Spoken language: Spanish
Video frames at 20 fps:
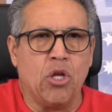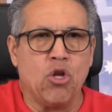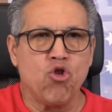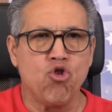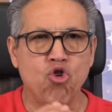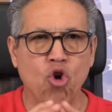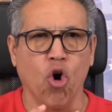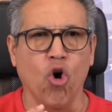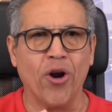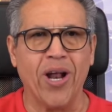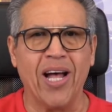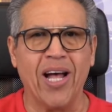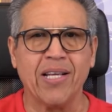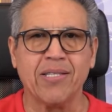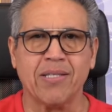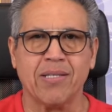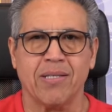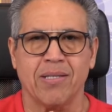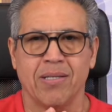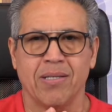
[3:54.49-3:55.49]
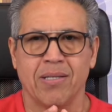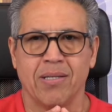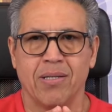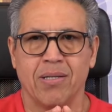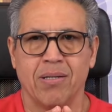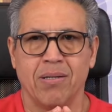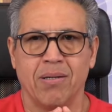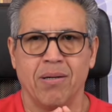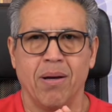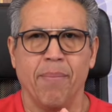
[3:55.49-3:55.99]
lloras
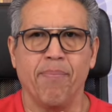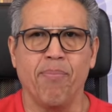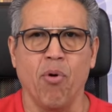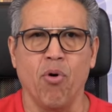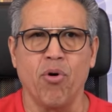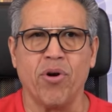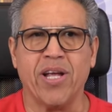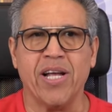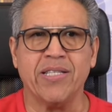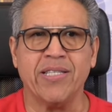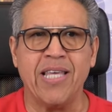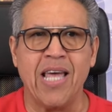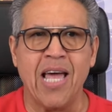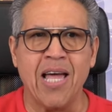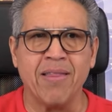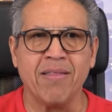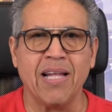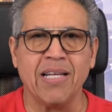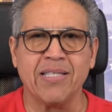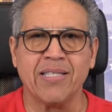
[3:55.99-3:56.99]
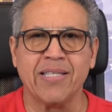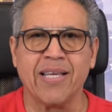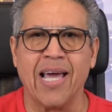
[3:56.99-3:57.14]
porque sientes